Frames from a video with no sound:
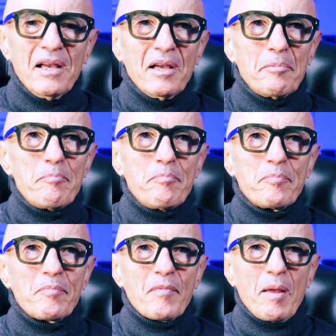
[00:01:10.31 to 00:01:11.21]

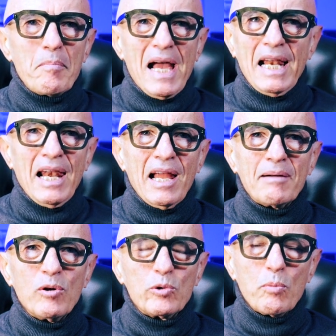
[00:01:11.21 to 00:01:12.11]
ehm, bella,
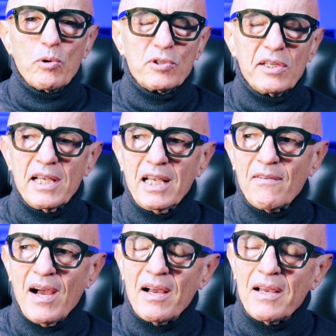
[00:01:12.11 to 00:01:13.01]
molto
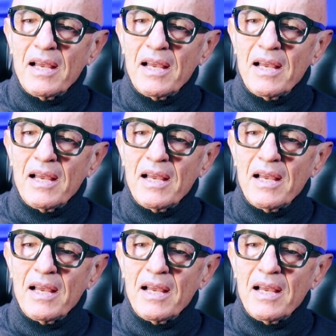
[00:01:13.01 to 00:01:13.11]
positiva,